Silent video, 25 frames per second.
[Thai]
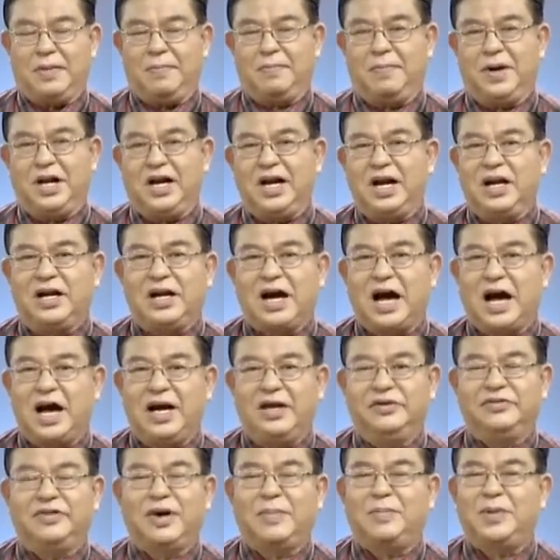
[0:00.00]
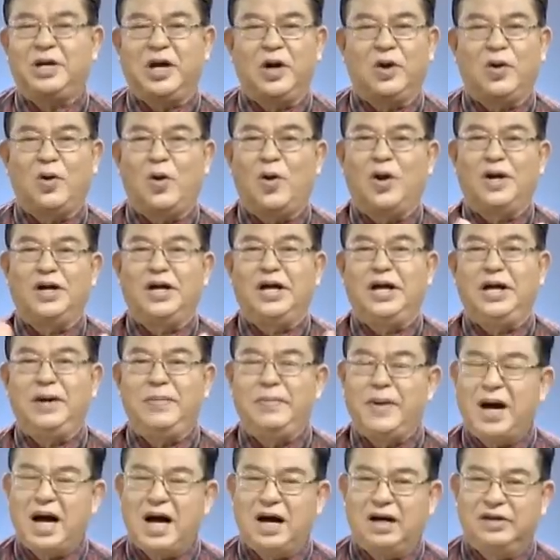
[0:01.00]
ประเทศไทยทรัพยากรดี
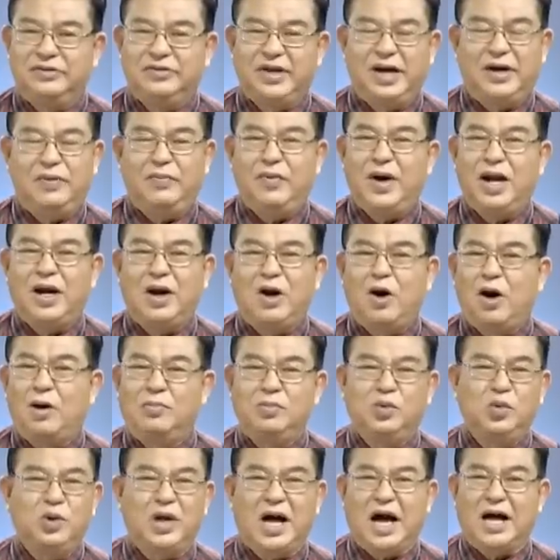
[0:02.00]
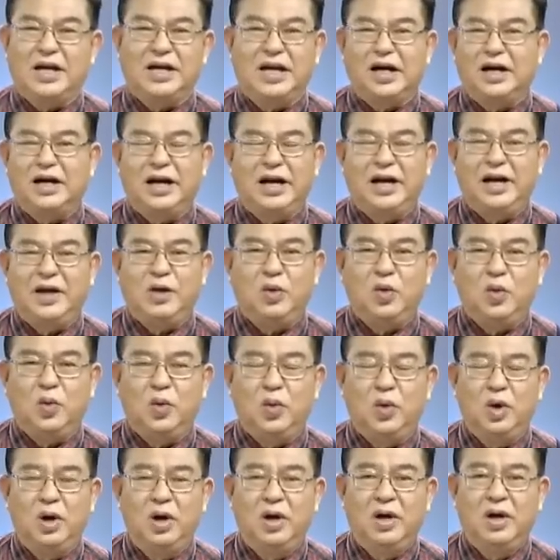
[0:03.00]
มาก สิ่งแวดล้อมทุกอย่างยังดีอยู่
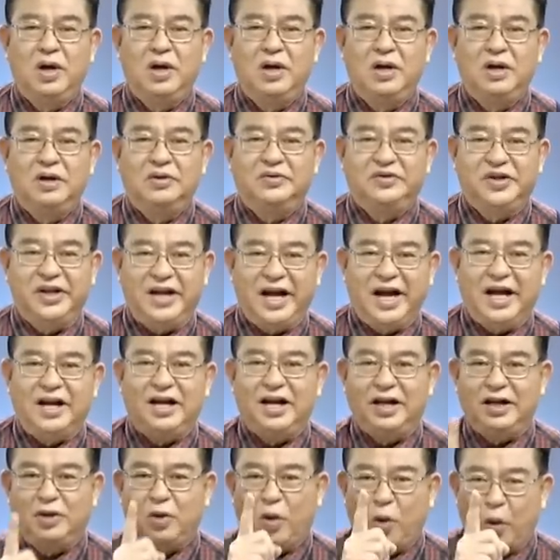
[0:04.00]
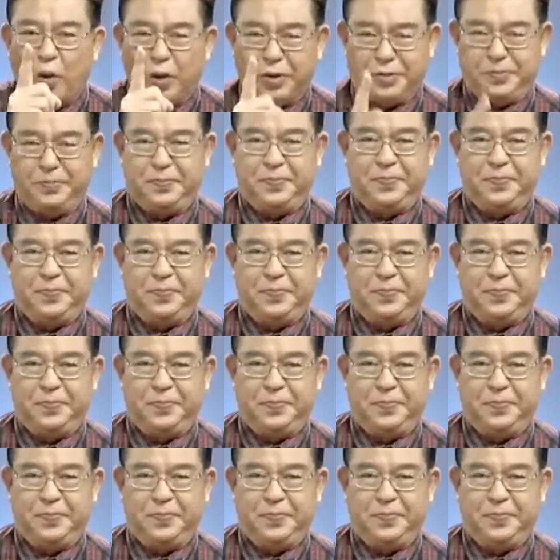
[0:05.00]
เสียที่คน